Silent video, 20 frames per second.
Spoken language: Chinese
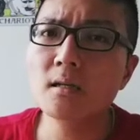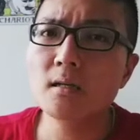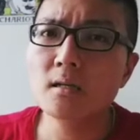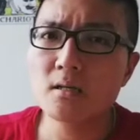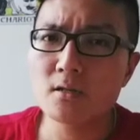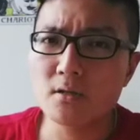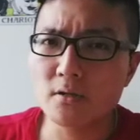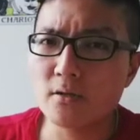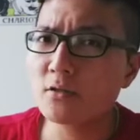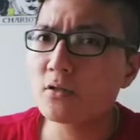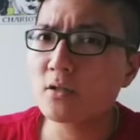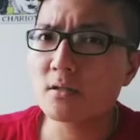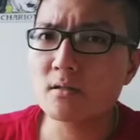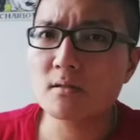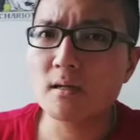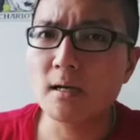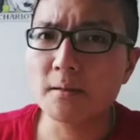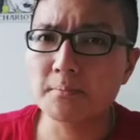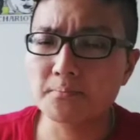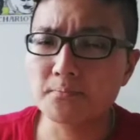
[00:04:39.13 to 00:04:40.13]
所以 u
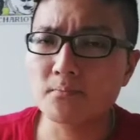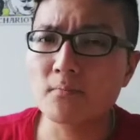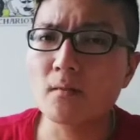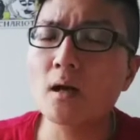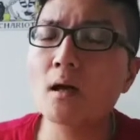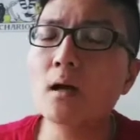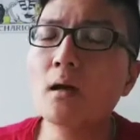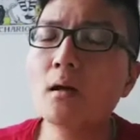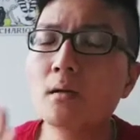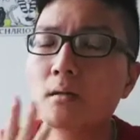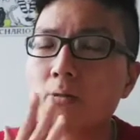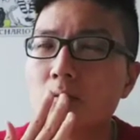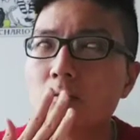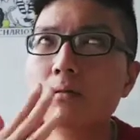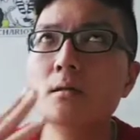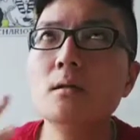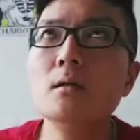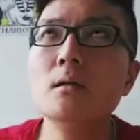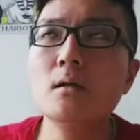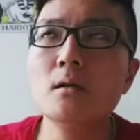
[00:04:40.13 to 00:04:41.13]
just um，
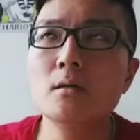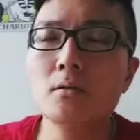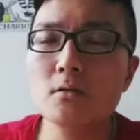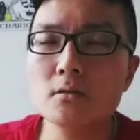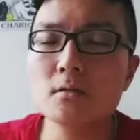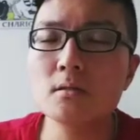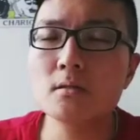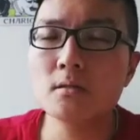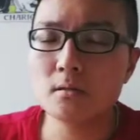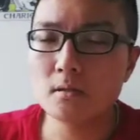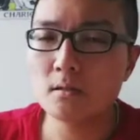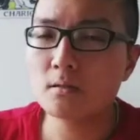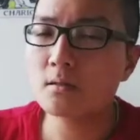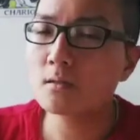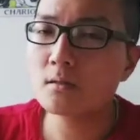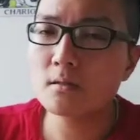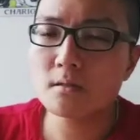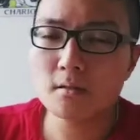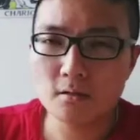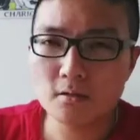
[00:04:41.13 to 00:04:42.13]
就是
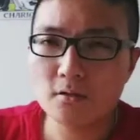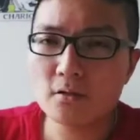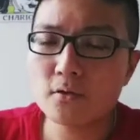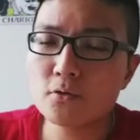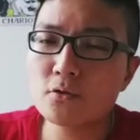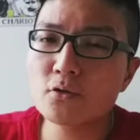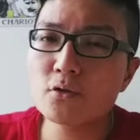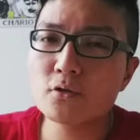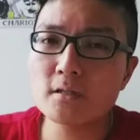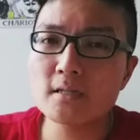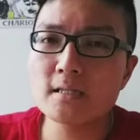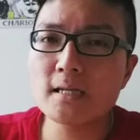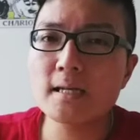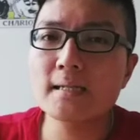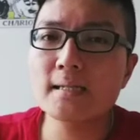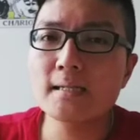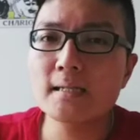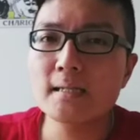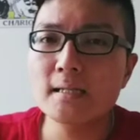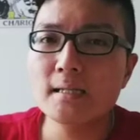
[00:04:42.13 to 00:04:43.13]
你你就去一
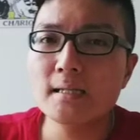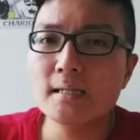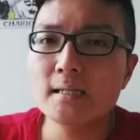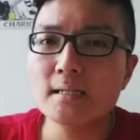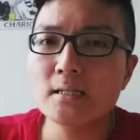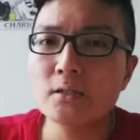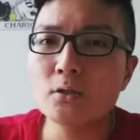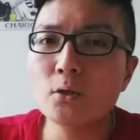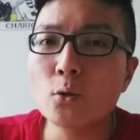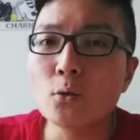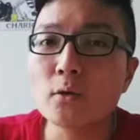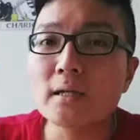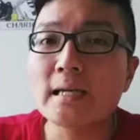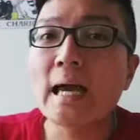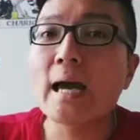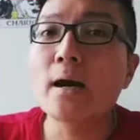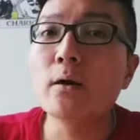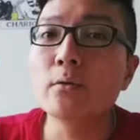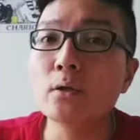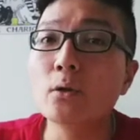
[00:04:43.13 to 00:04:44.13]
些。又
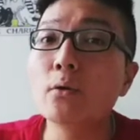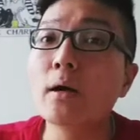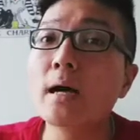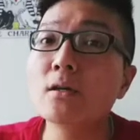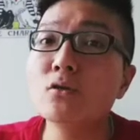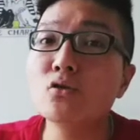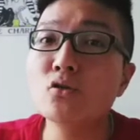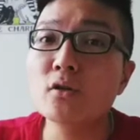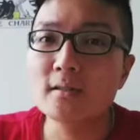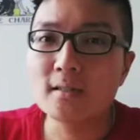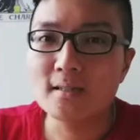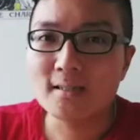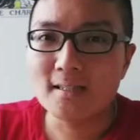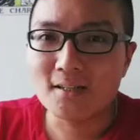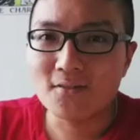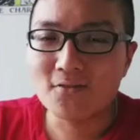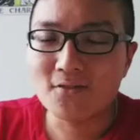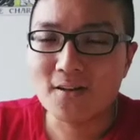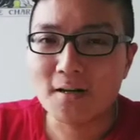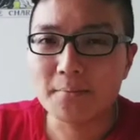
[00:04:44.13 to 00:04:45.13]
高又安全的
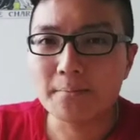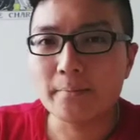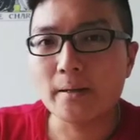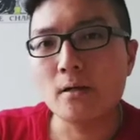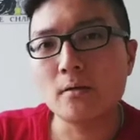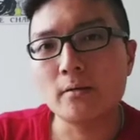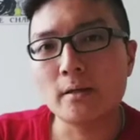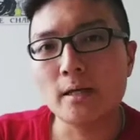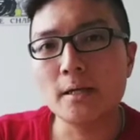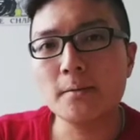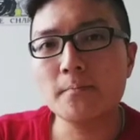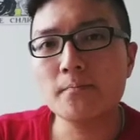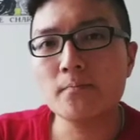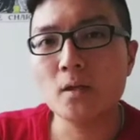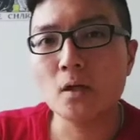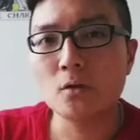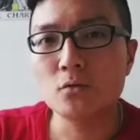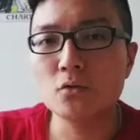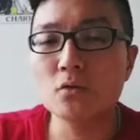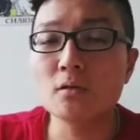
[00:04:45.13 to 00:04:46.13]
地方吧，OK。
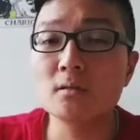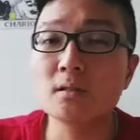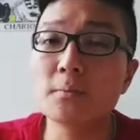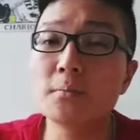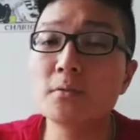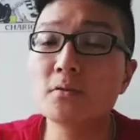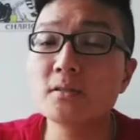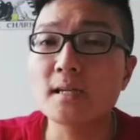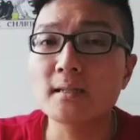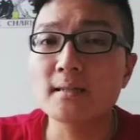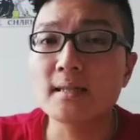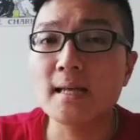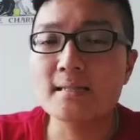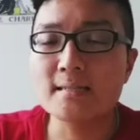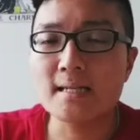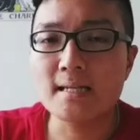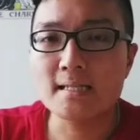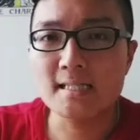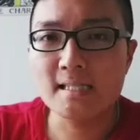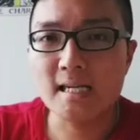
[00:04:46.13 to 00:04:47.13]
如果你不想待
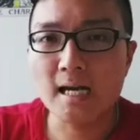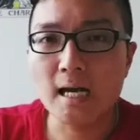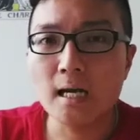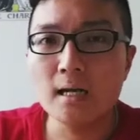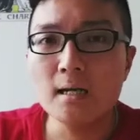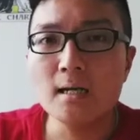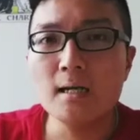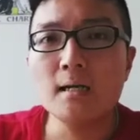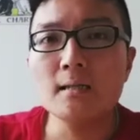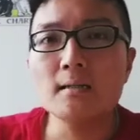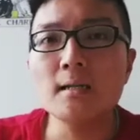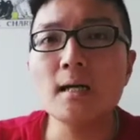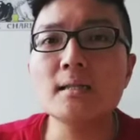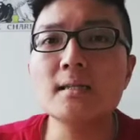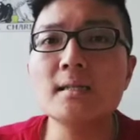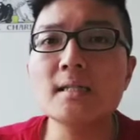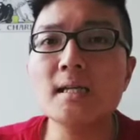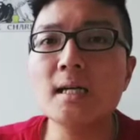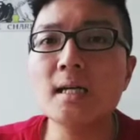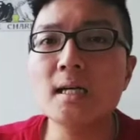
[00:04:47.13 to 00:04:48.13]
在家，那
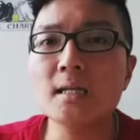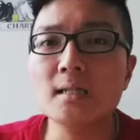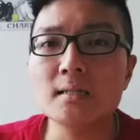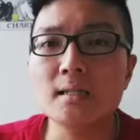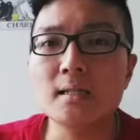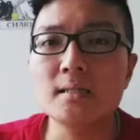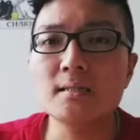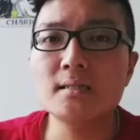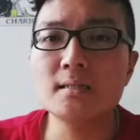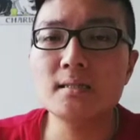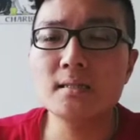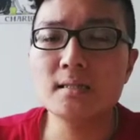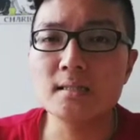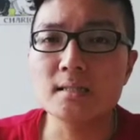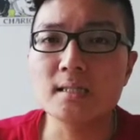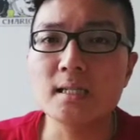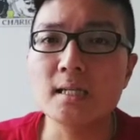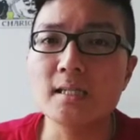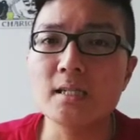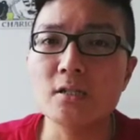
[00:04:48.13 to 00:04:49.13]
第二个呢，是
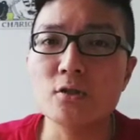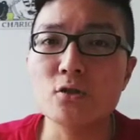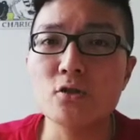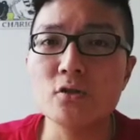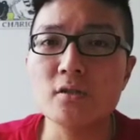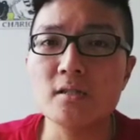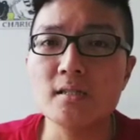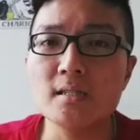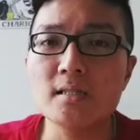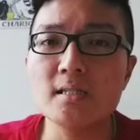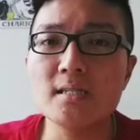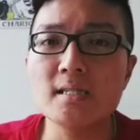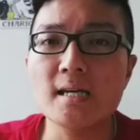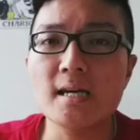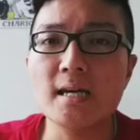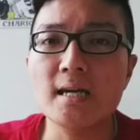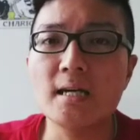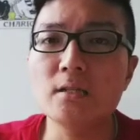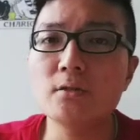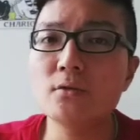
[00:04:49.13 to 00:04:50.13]
可以去一
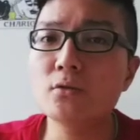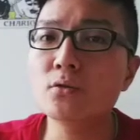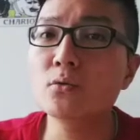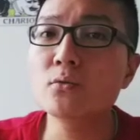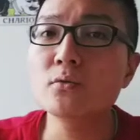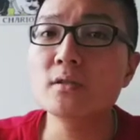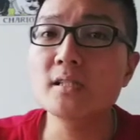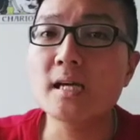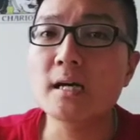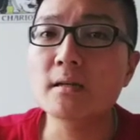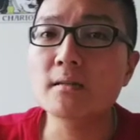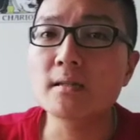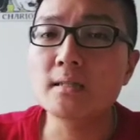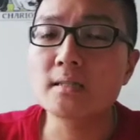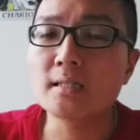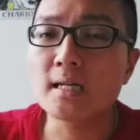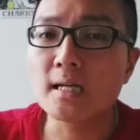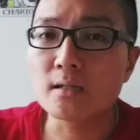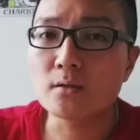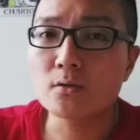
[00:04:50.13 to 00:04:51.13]
些宗教的
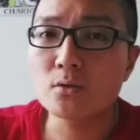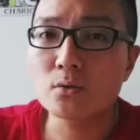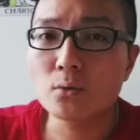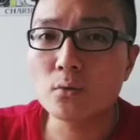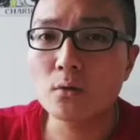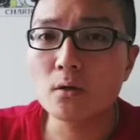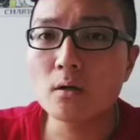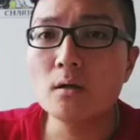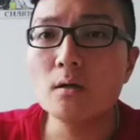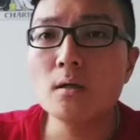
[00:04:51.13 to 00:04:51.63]
场所，